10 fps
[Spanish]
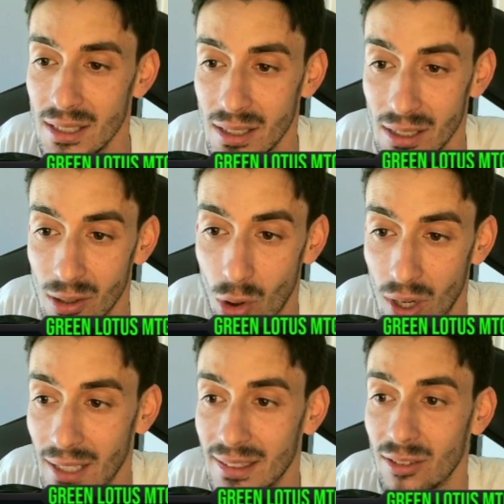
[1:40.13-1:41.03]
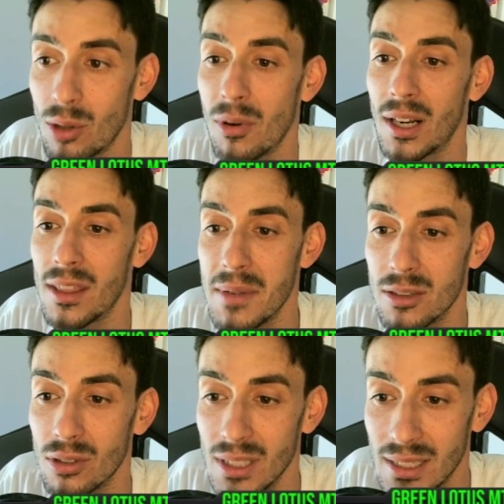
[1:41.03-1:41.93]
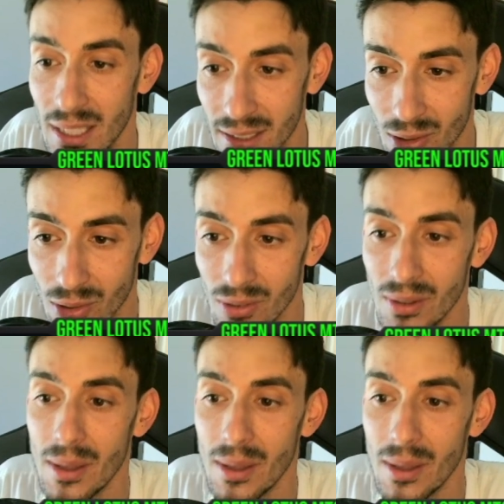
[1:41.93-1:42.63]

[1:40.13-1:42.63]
con cartas como crecimiento titánico,